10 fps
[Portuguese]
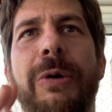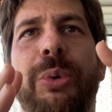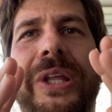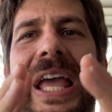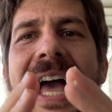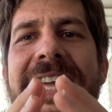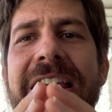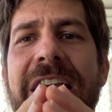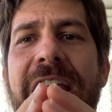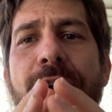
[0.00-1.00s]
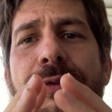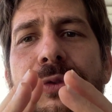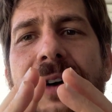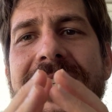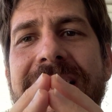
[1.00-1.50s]
porque aí eu vou
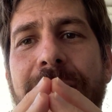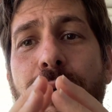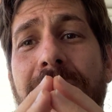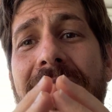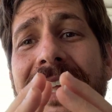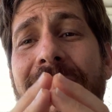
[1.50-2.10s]
fazendo que a,